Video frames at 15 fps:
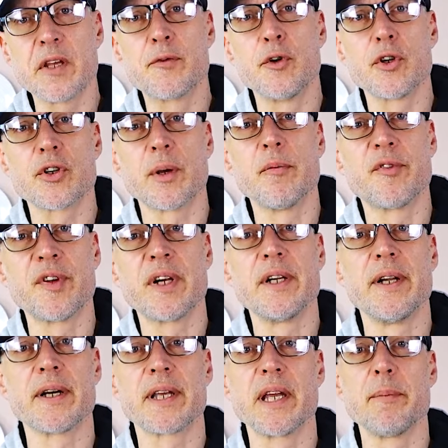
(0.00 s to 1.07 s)
Ich würde euch empfehlen,
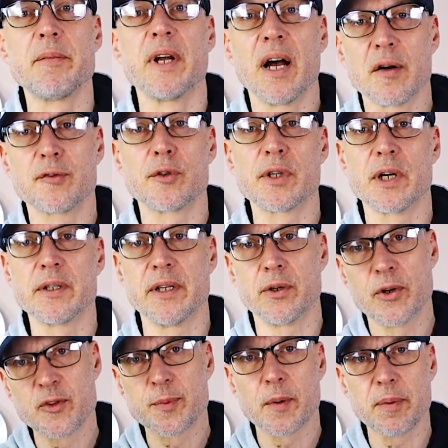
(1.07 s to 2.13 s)
nach jedem Garvorgang die
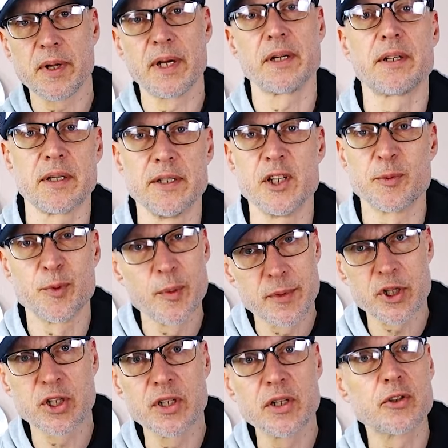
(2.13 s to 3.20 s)
Crisper Plate in die
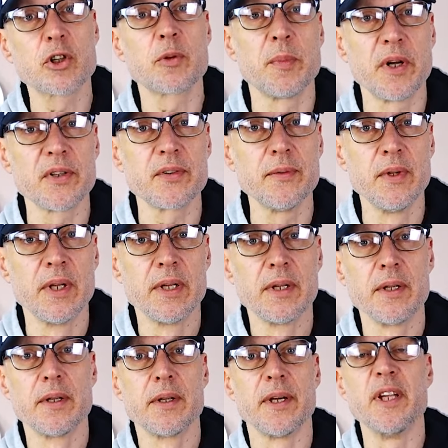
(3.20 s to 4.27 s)
Spülmaschine zu schmeißen,
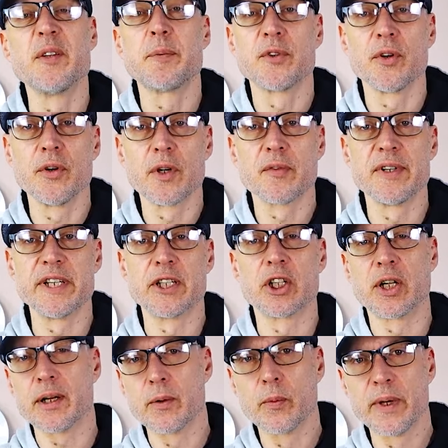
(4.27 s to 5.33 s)
insbesondere wenn ihr
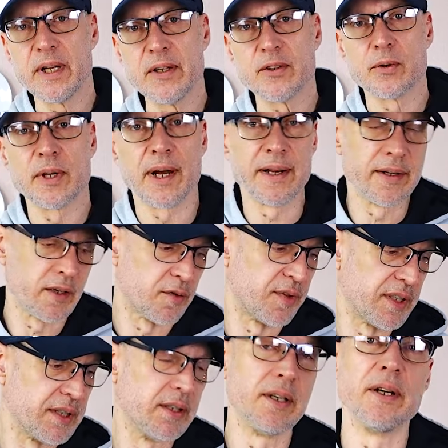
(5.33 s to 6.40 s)
Chicken Wings oder andere
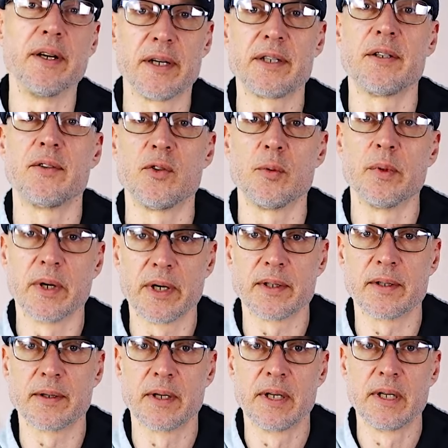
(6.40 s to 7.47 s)
fettige Gerichte
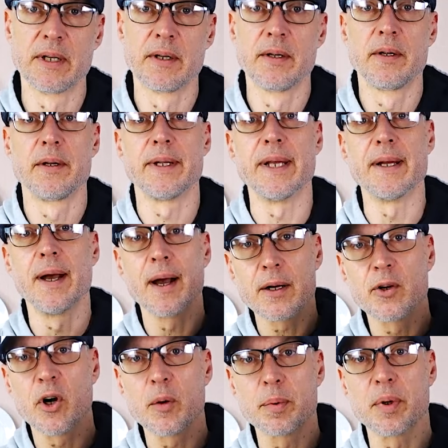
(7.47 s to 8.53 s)
zubereitet. Den
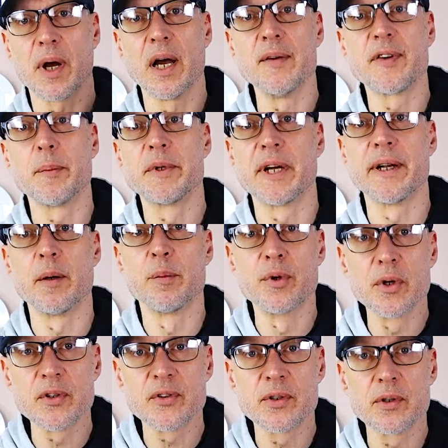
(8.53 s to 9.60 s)
Garkorb einfach mit einer
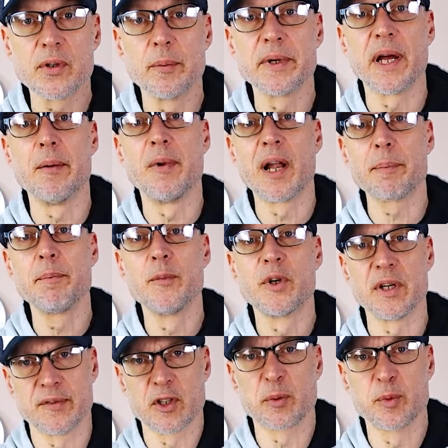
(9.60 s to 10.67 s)
Bürste oder mit einem Lappen und
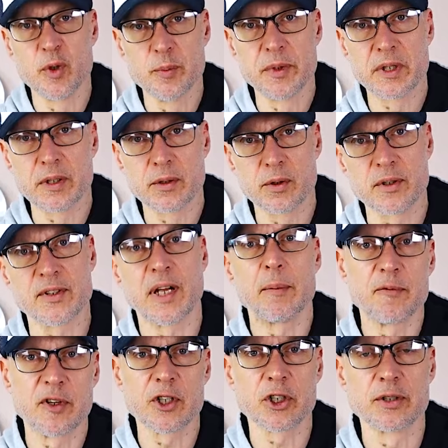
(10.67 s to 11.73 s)
etwas Spülmittel kurz
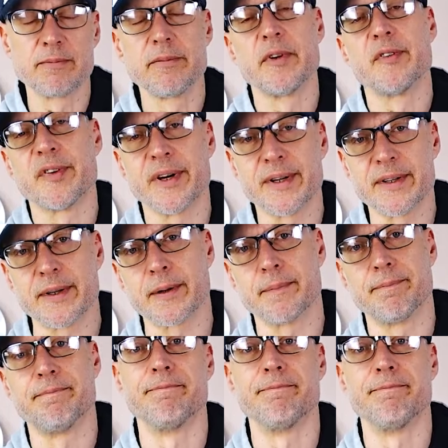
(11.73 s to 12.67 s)
abwaschen, fertig.